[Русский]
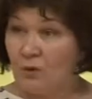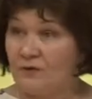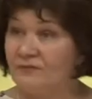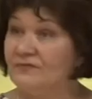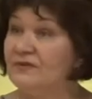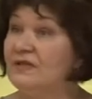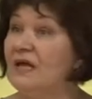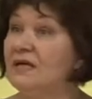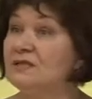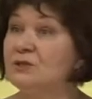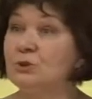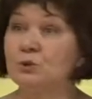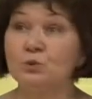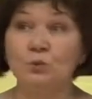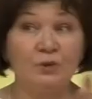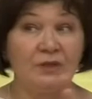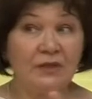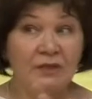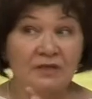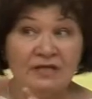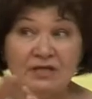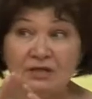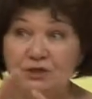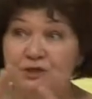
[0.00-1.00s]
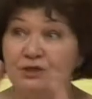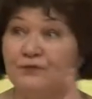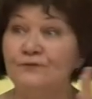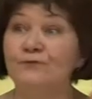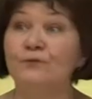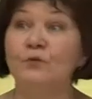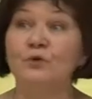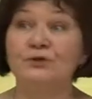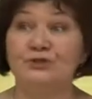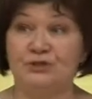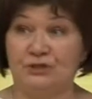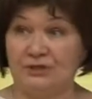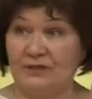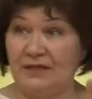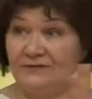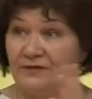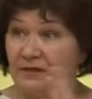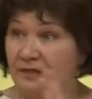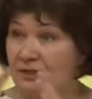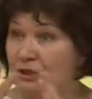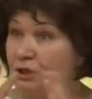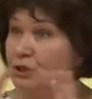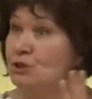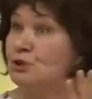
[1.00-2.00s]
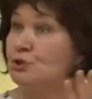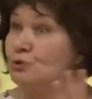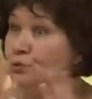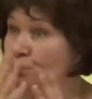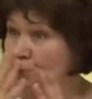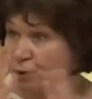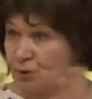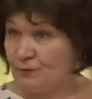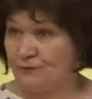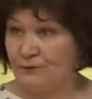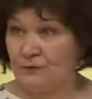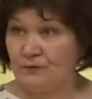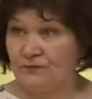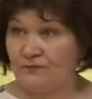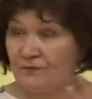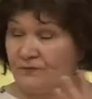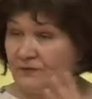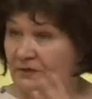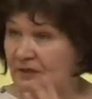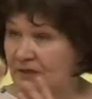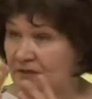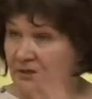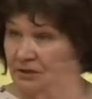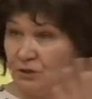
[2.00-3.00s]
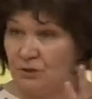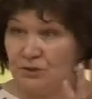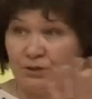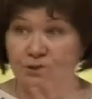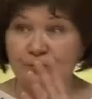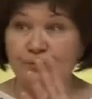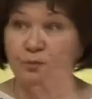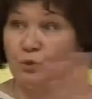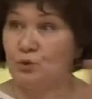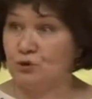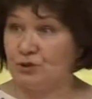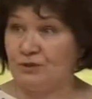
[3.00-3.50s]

в носу, и ничего человек не чувствует, не может